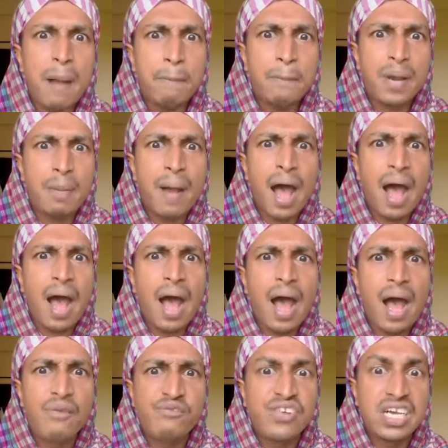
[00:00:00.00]
বাপরে
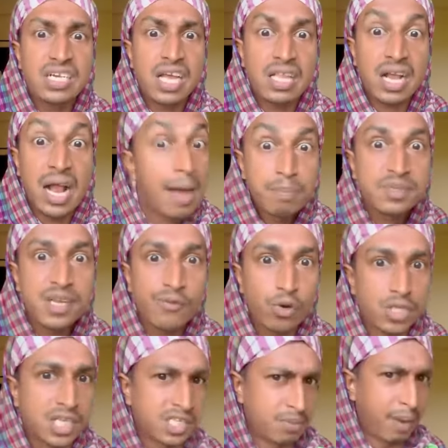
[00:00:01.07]
বাপ ফিটটা গামজে
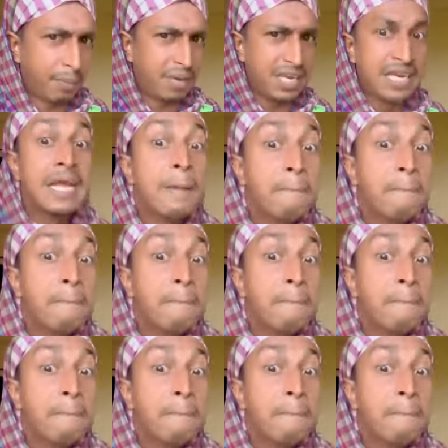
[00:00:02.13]
পড়তাছে বাবি